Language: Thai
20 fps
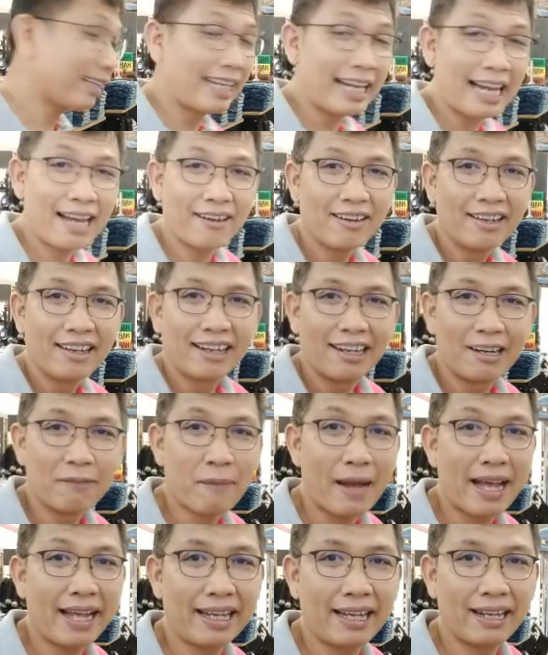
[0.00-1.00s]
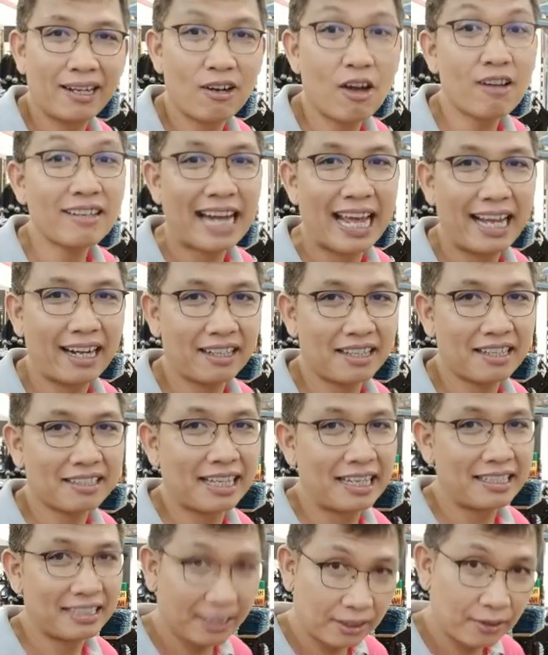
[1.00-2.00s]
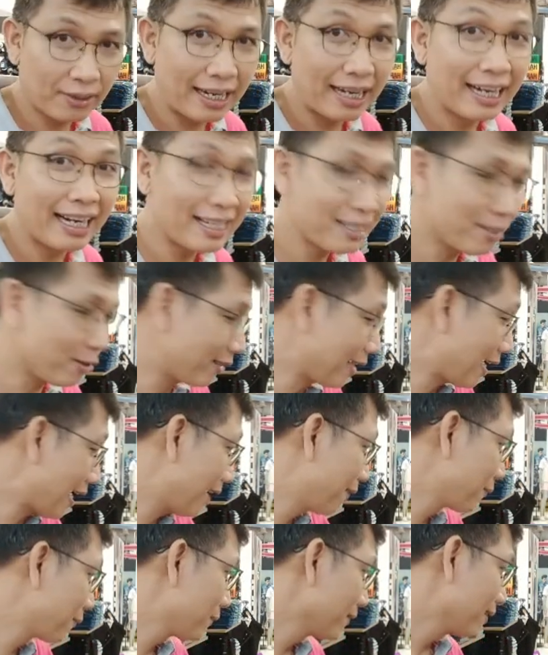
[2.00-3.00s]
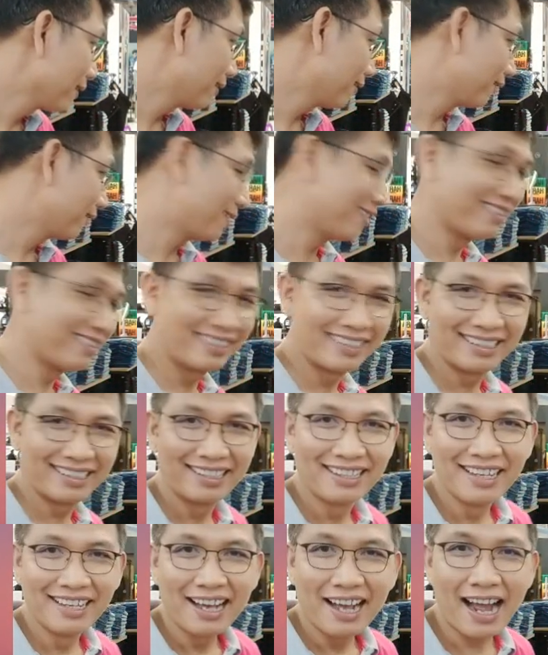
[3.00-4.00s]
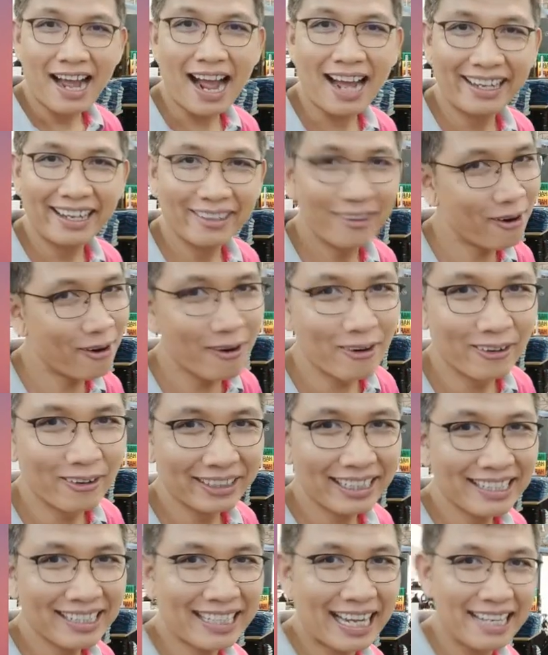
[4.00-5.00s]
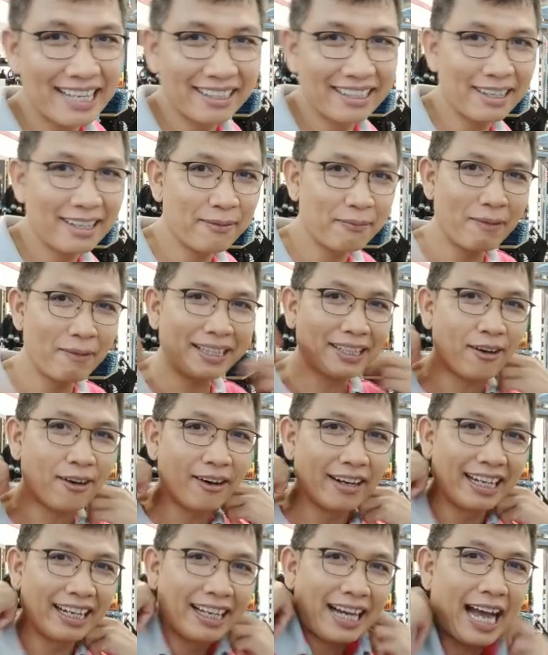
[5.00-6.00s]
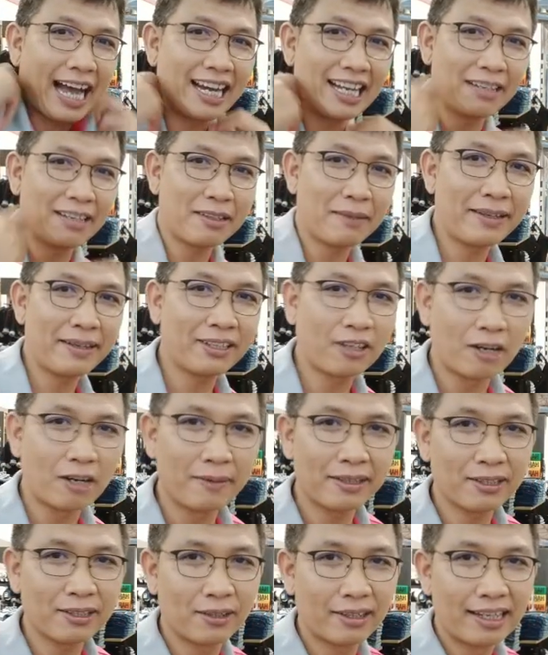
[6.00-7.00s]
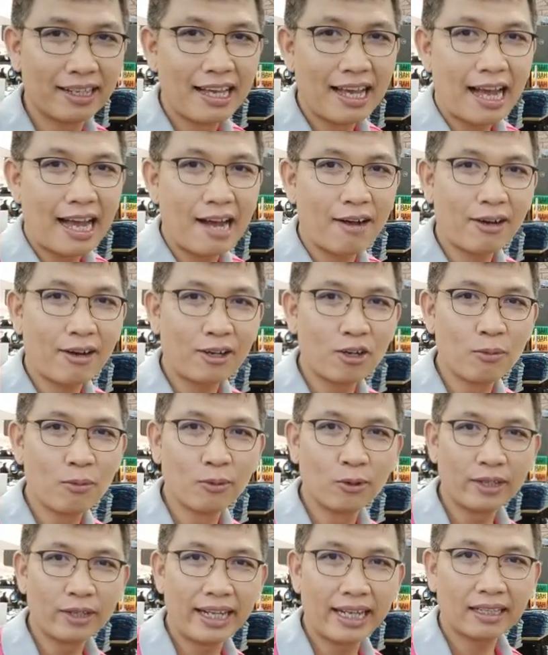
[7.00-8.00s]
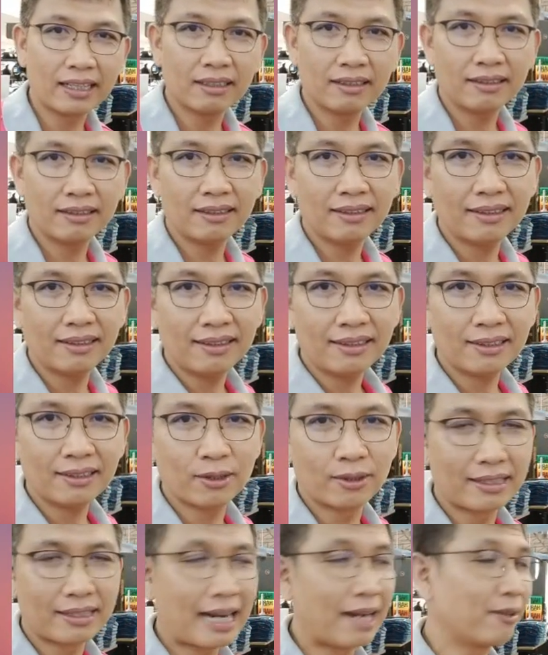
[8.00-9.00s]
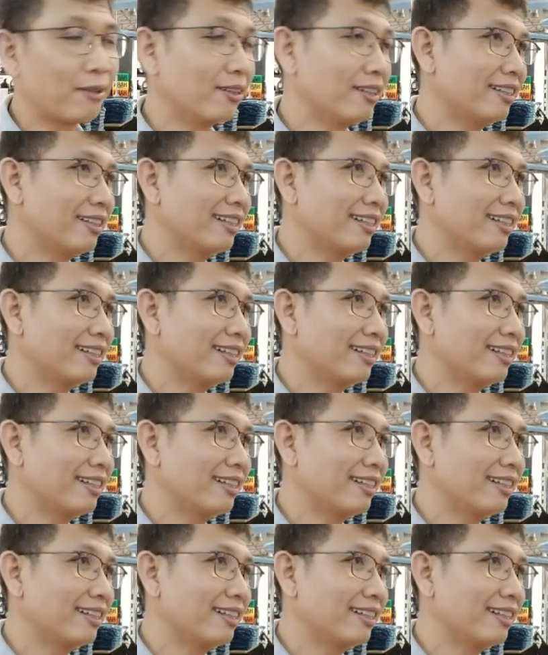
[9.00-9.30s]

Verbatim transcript: แล้วเราไปล็อกไหนก็จะใส่เสื้อตัวนั้นไลฟ์สดนะอาโอ้โหถ้าใส่ตัวนี้ไม่ถอดเลยงานนี้จะไม่ถอดไม่ถอดเอากระดุมรูดอีกเออคนเราเนาะ